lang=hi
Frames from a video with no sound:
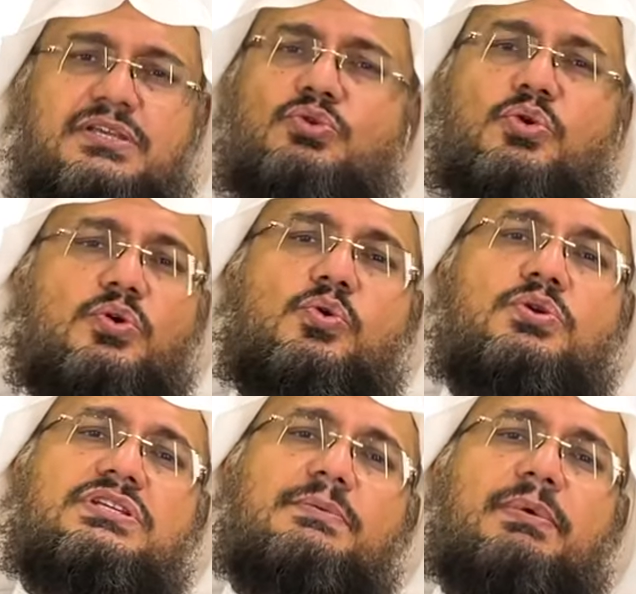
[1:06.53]
तो
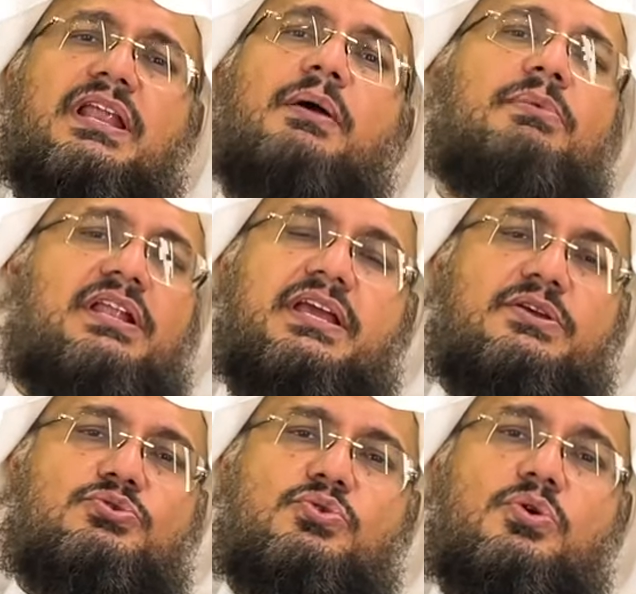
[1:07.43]
कौन सी पनाह मिली है
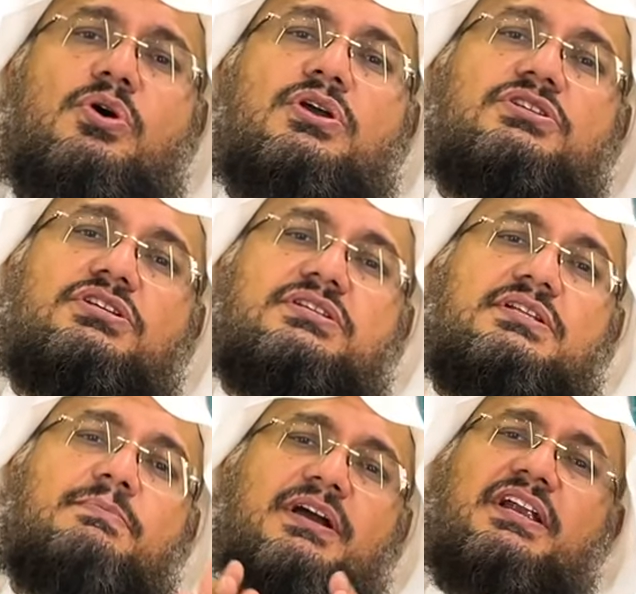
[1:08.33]
उसको
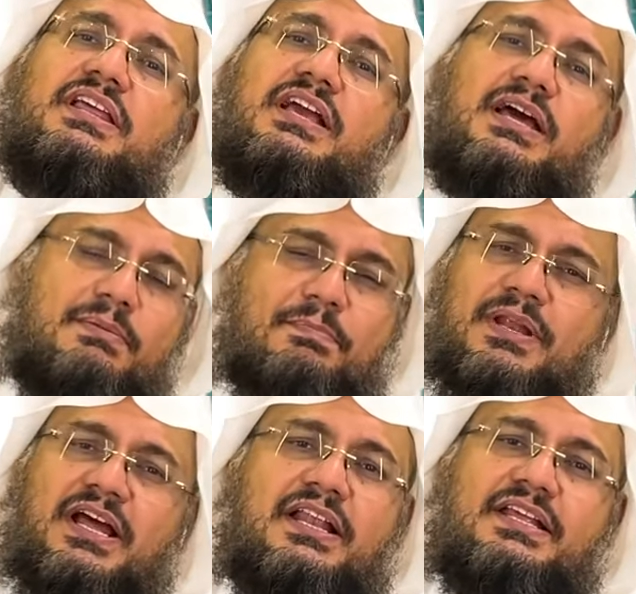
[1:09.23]
जिसने मखड़ी के घर में
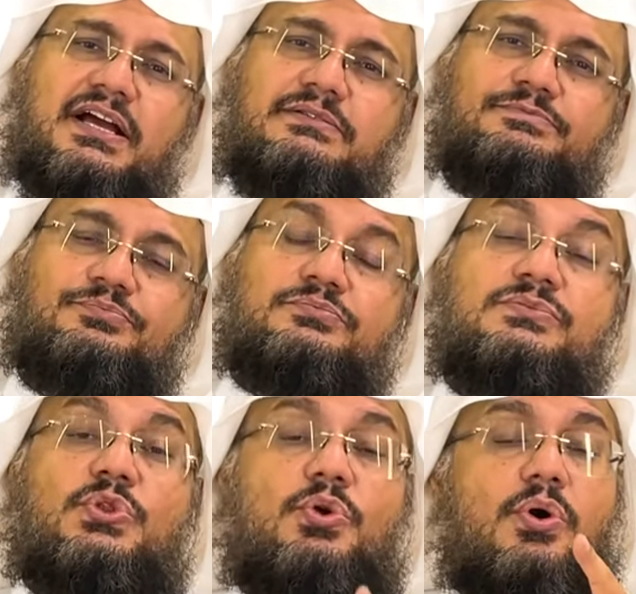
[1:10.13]
पनाह लिया
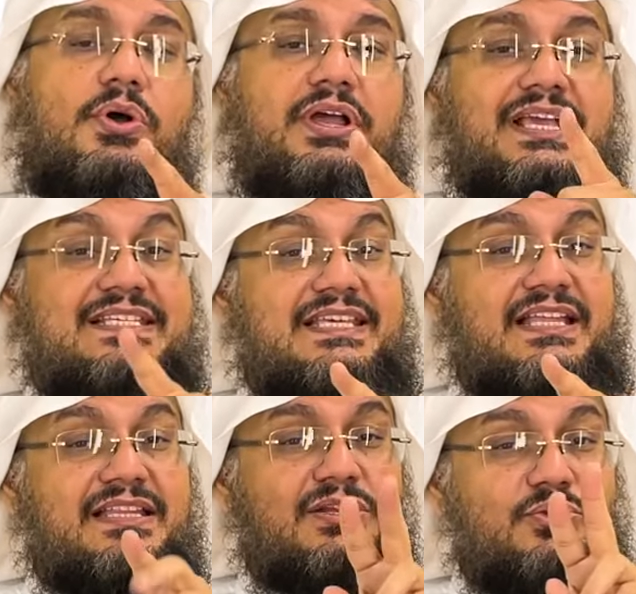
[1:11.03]
तो इसके
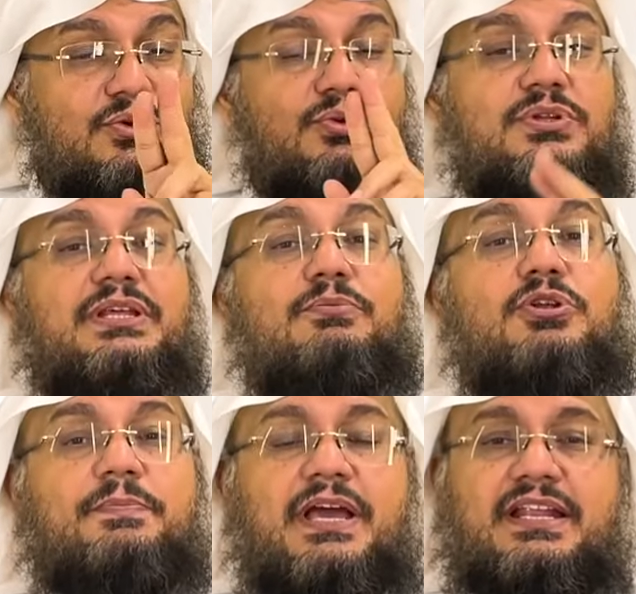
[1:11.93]
अंदर दो नुक़े
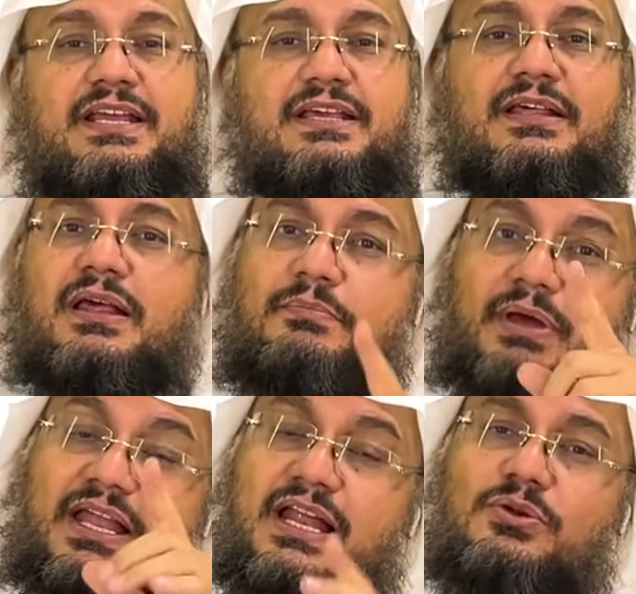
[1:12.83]
बहुत प्यारे हैं
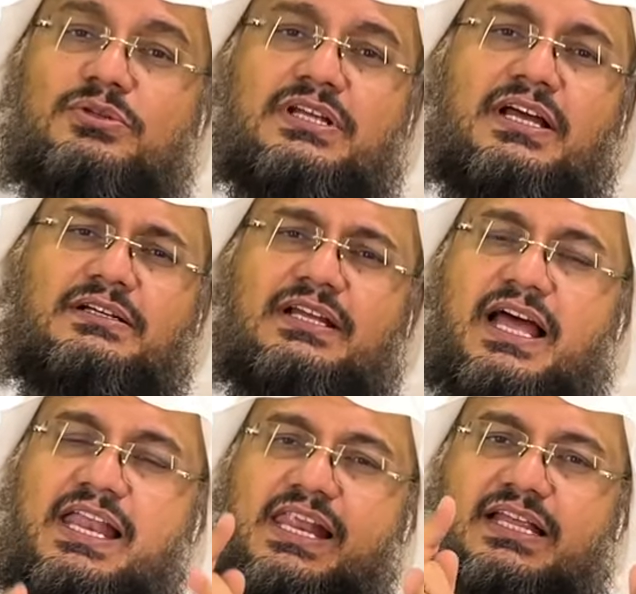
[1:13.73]
पहला नुक़ा
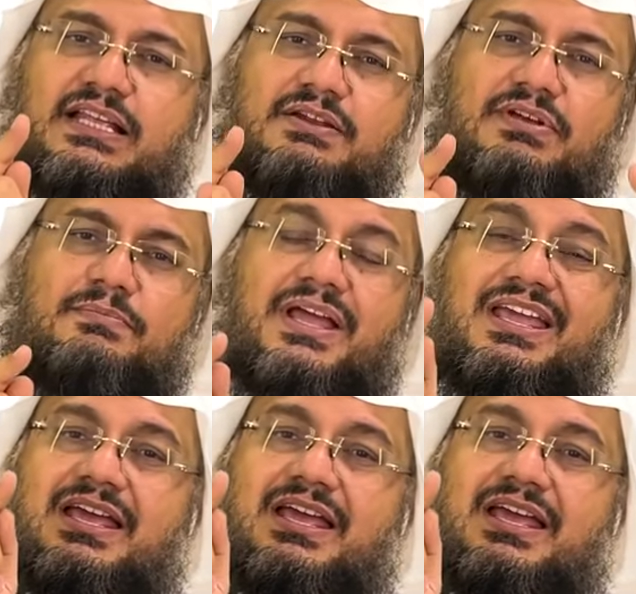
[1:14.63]
अल्लाह ताला फरमाए